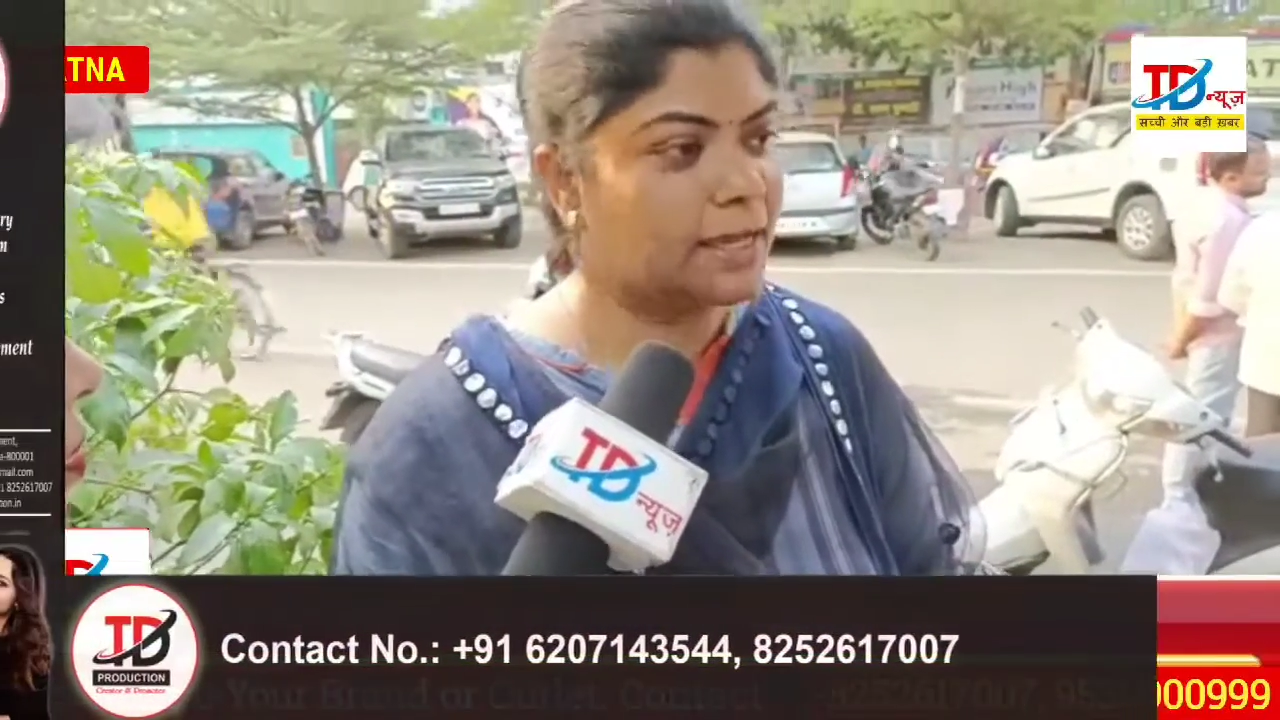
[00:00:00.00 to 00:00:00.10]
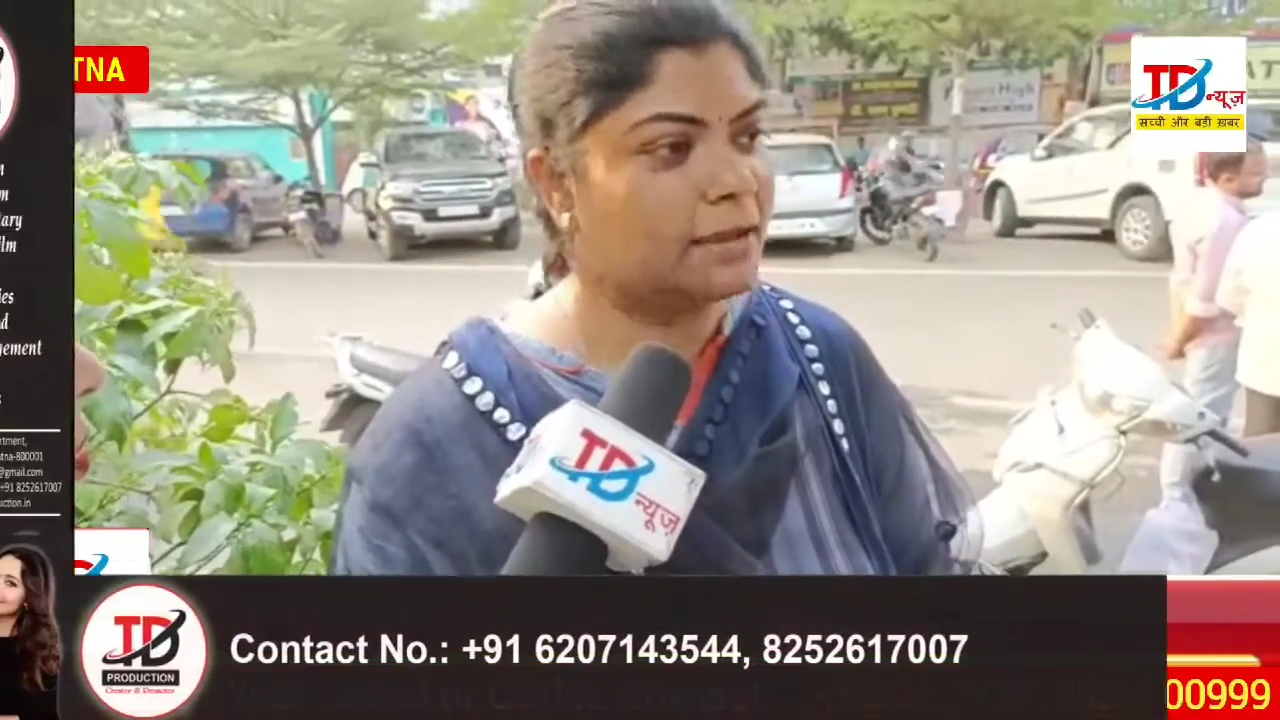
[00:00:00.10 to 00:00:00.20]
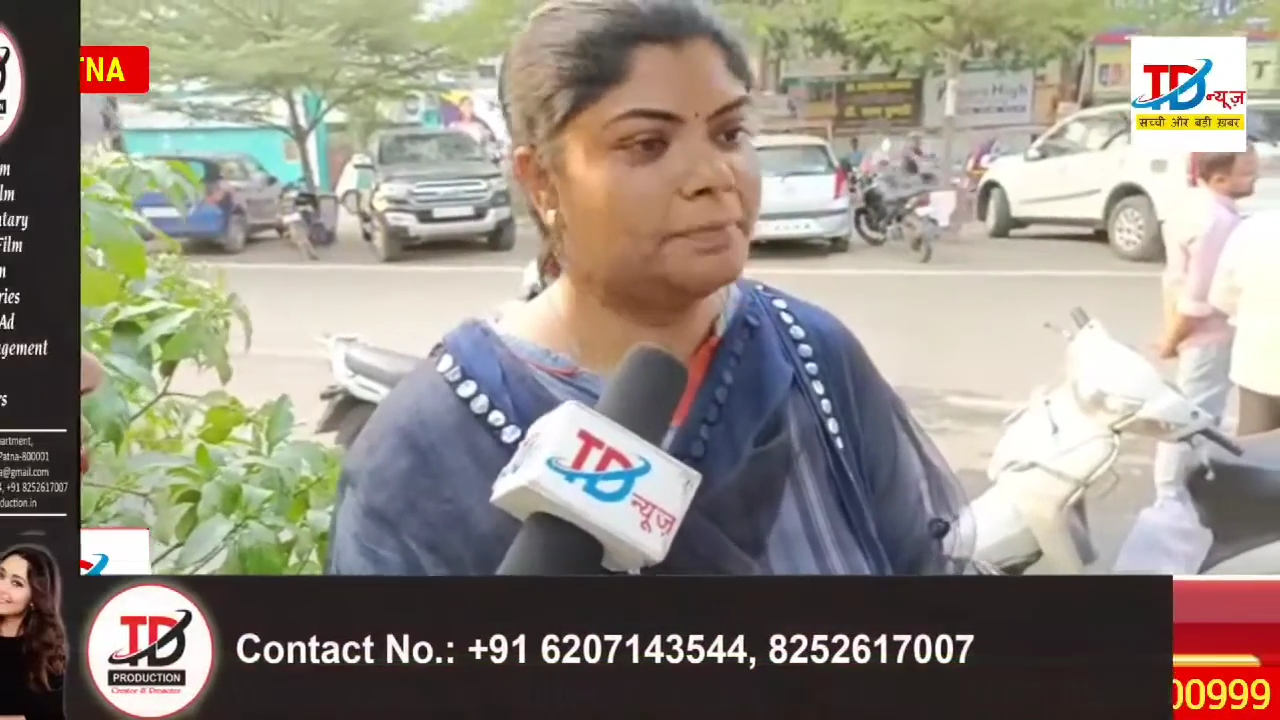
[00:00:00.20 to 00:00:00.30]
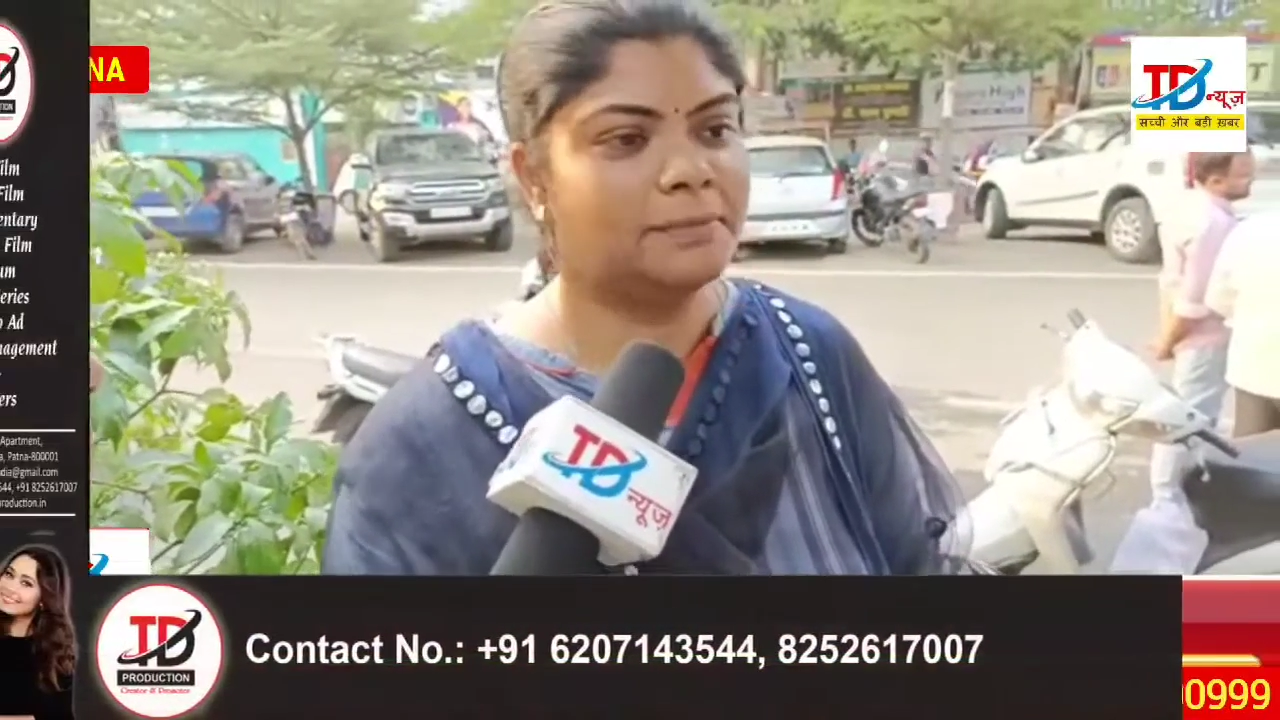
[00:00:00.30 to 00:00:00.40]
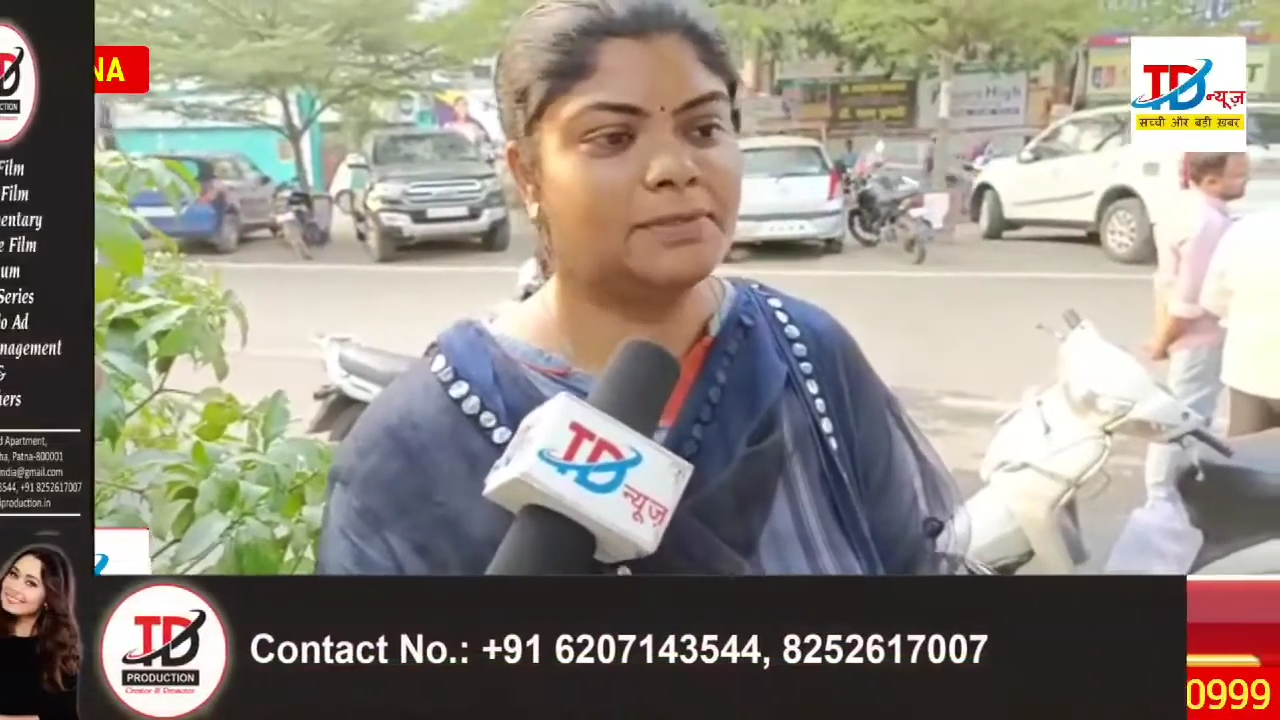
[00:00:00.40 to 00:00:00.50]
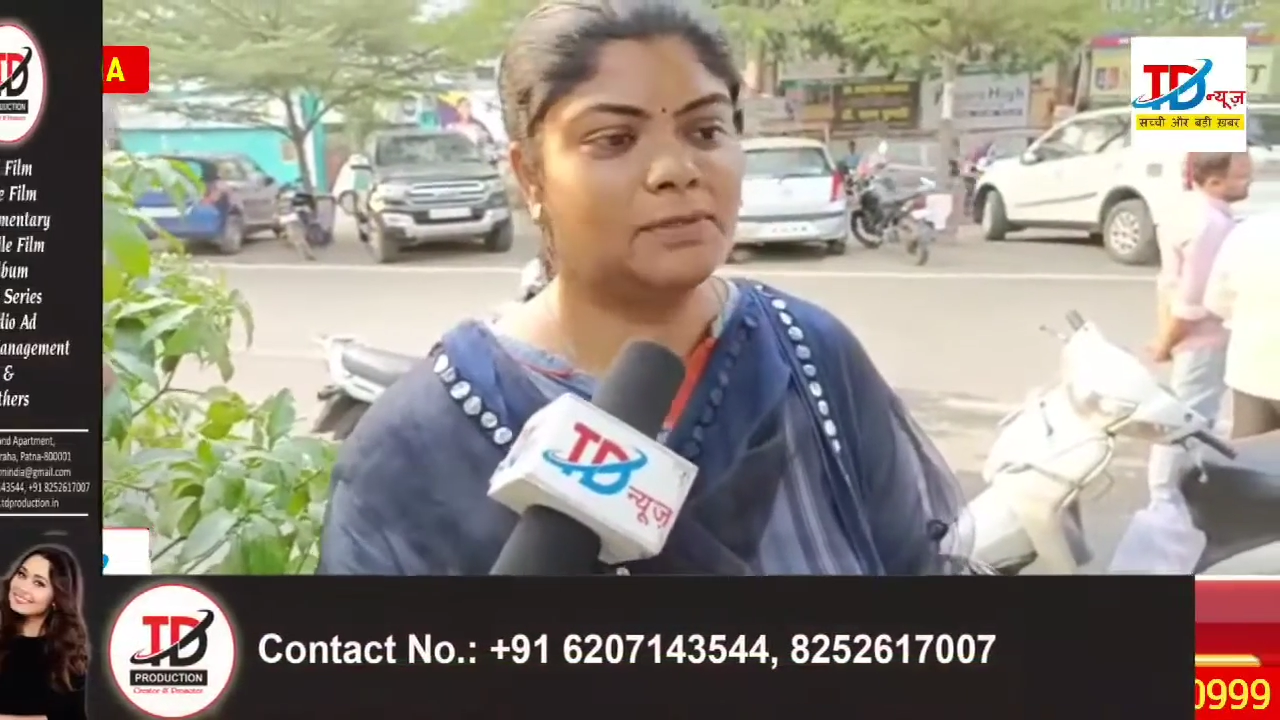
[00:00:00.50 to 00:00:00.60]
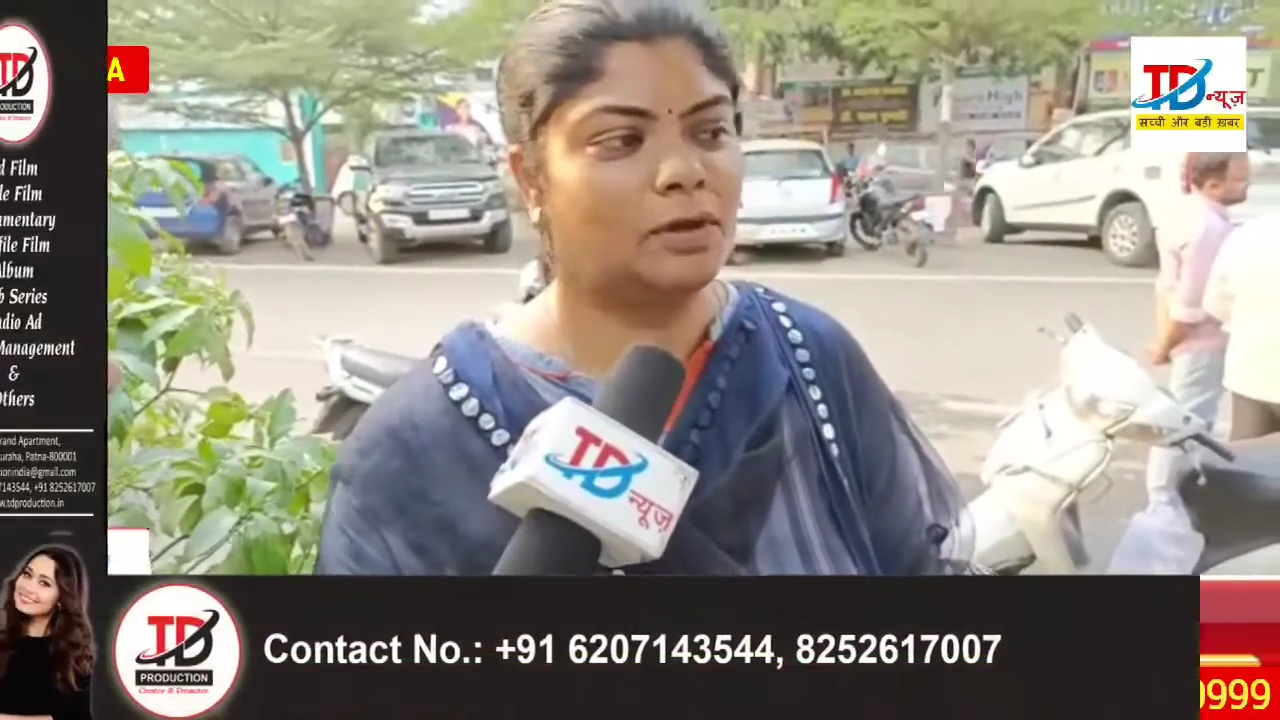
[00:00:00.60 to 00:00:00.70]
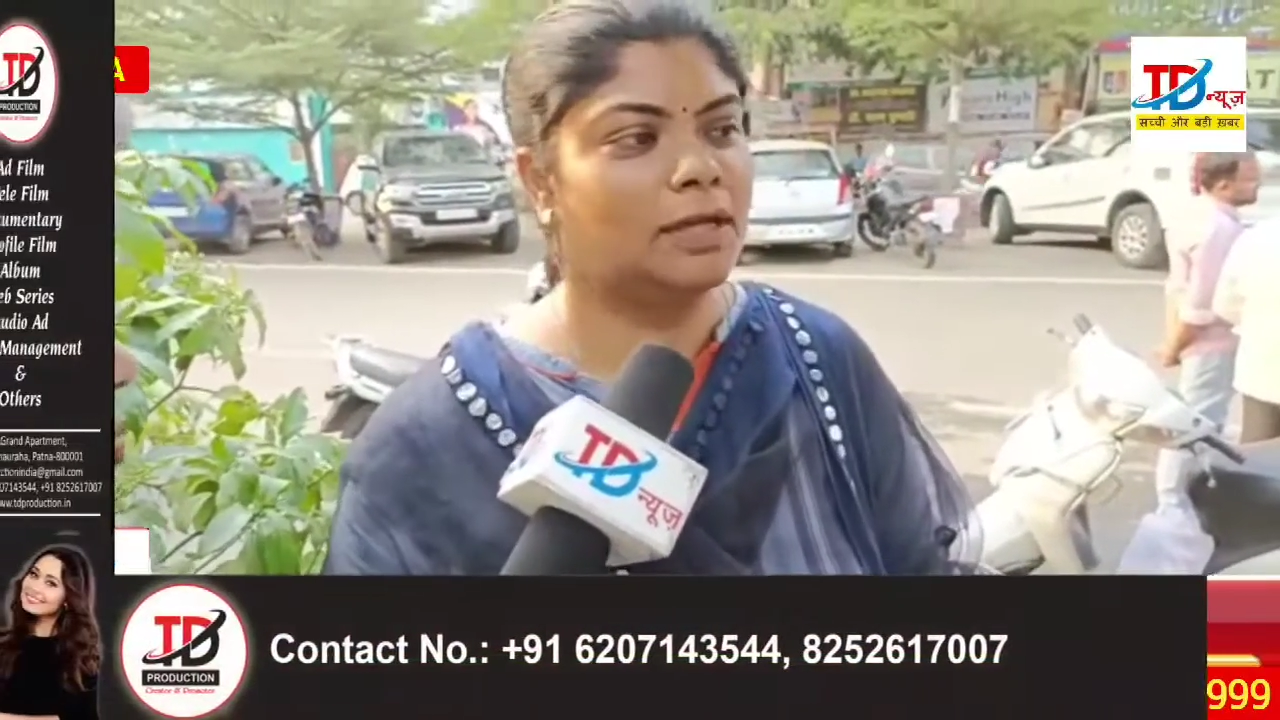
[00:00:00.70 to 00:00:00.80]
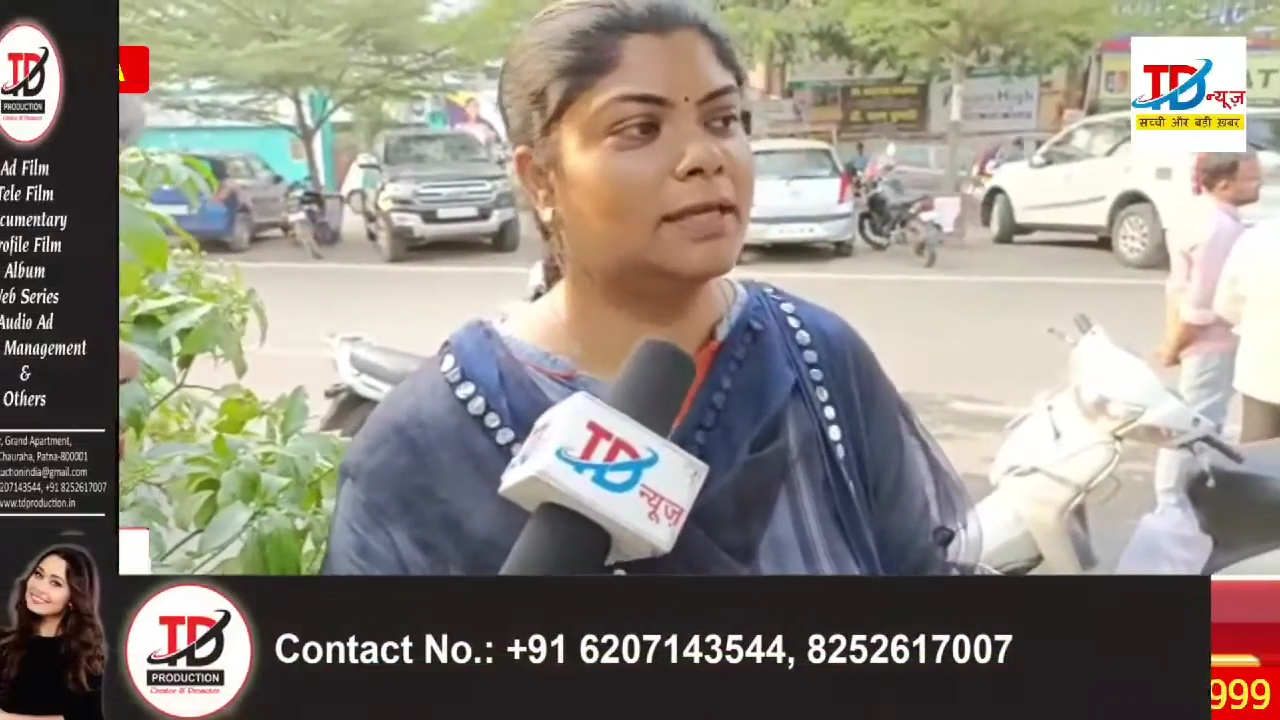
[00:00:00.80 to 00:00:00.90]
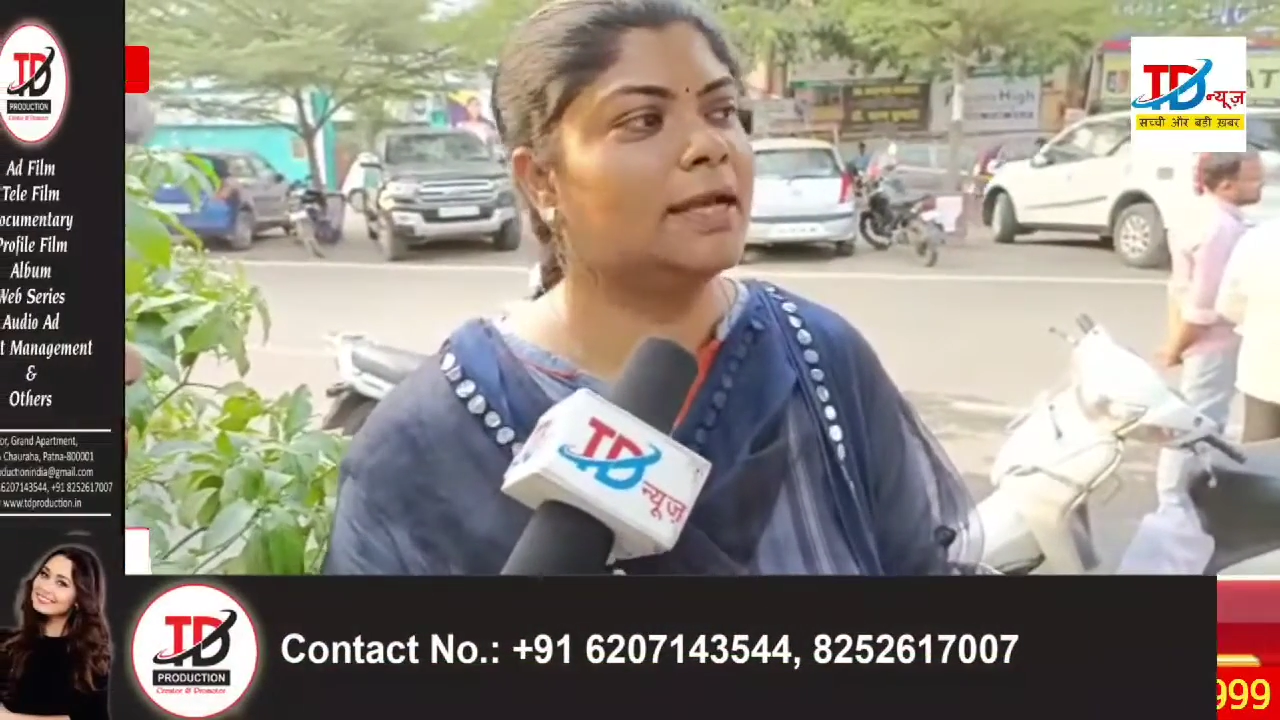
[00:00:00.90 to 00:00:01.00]
यहाँ पे अब
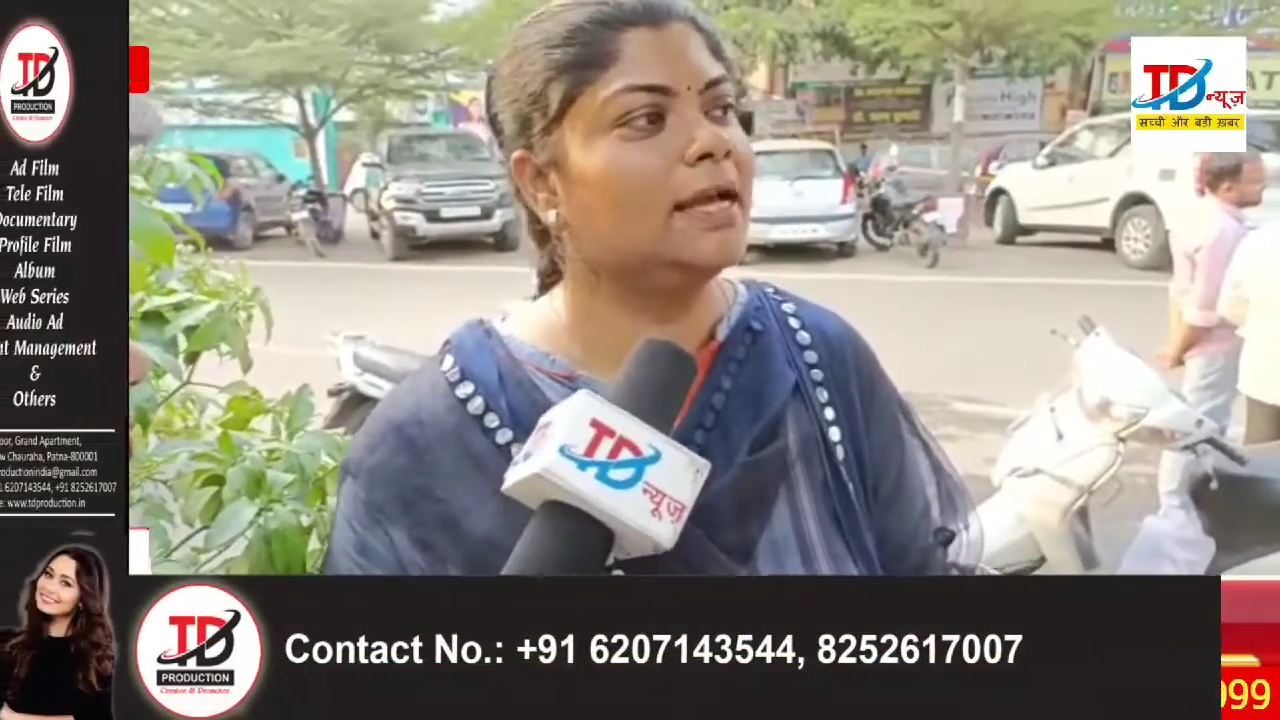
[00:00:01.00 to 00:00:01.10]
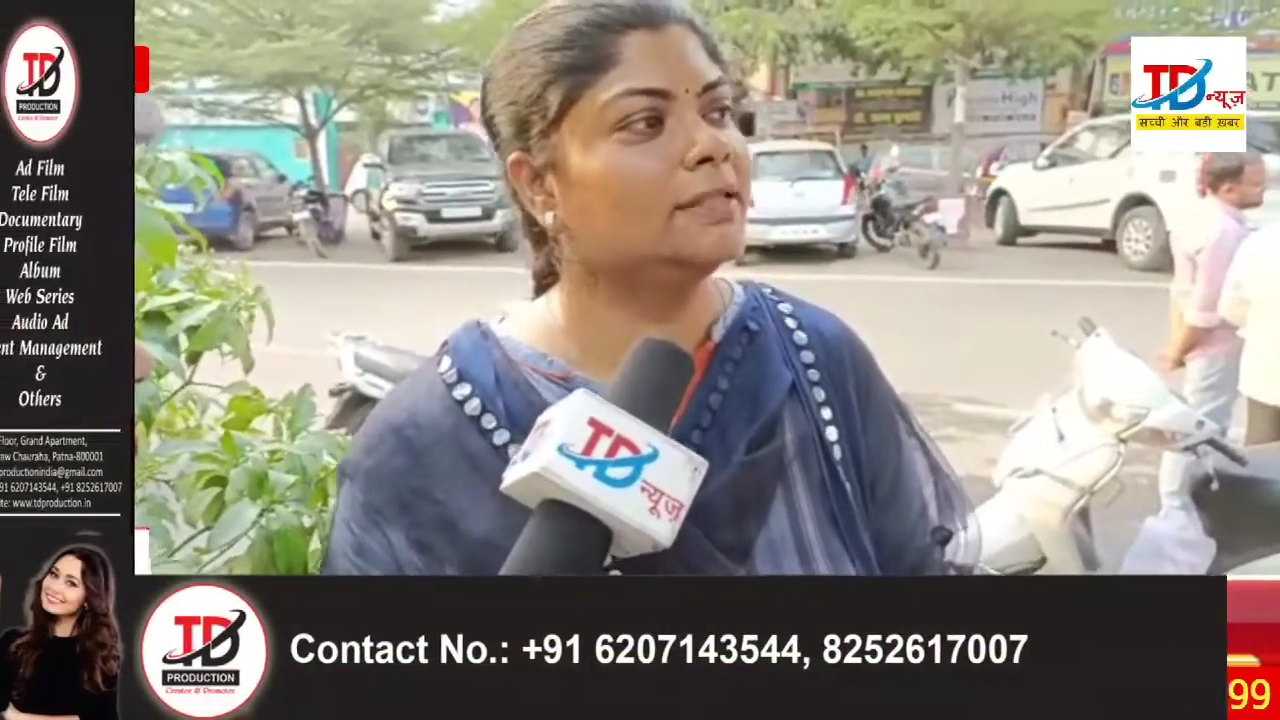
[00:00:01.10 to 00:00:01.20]
स्टॉल लग गया